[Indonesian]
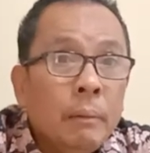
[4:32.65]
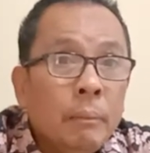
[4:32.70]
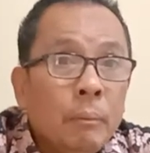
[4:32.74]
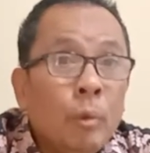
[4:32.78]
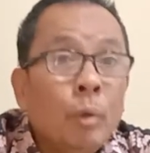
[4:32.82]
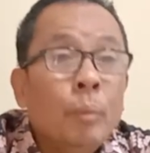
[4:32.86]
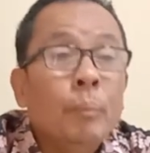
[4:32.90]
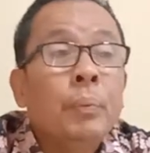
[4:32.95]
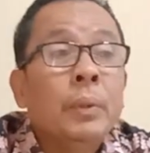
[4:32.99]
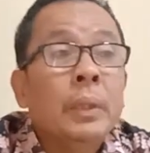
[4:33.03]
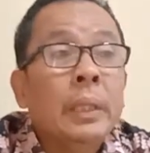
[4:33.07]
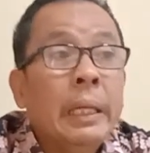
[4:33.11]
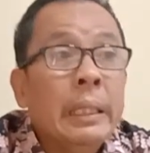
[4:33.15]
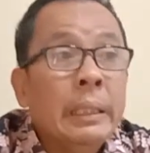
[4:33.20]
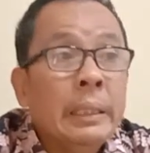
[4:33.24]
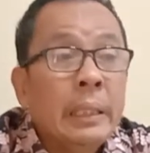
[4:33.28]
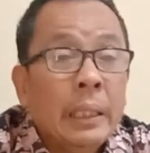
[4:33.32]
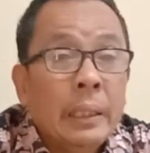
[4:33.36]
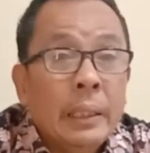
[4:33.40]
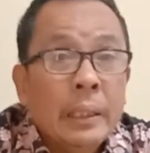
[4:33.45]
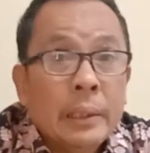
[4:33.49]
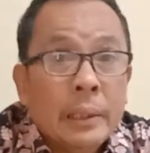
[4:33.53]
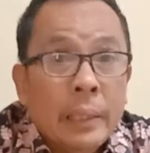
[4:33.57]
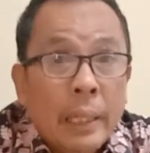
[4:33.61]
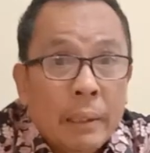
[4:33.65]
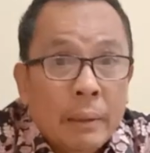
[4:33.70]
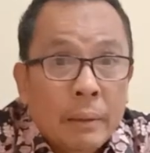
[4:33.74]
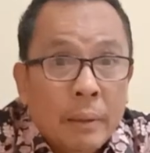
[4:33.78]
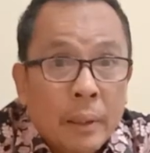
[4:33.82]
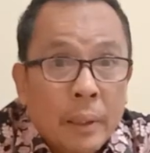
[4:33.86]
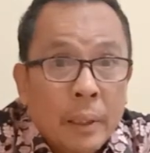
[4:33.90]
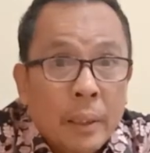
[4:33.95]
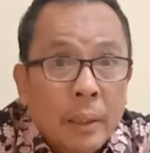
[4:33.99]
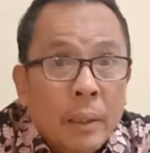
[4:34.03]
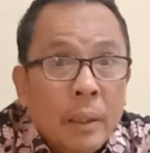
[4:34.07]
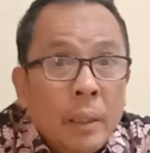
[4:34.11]
belum pernah jadi
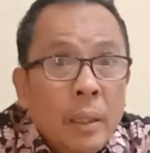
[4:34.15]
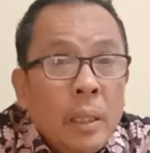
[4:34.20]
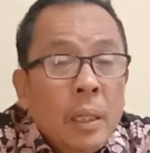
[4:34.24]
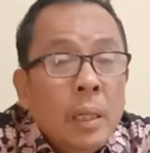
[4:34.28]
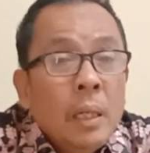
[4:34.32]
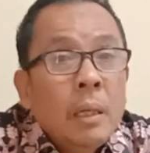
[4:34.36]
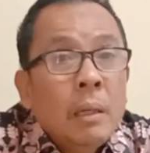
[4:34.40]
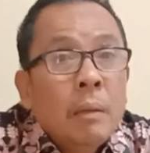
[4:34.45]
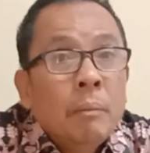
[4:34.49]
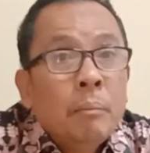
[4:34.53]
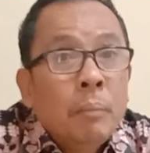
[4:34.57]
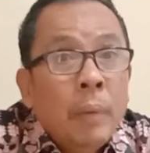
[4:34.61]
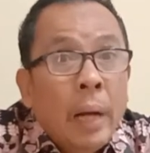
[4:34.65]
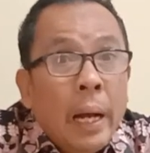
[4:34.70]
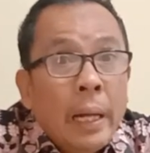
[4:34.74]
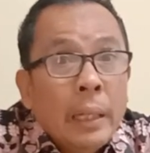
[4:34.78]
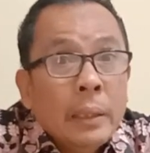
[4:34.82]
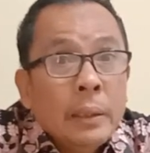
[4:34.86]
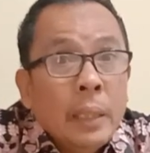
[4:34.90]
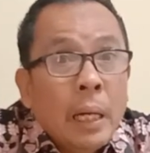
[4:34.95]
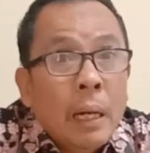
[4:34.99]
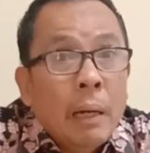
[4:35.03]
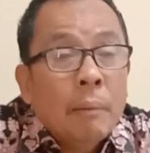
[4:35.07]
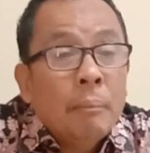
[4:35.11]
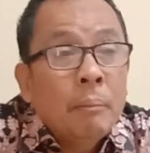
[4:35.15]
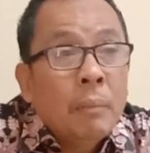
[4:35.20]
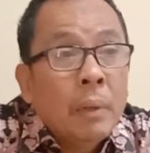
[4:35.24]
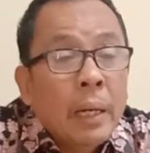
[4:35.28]
santri, banyak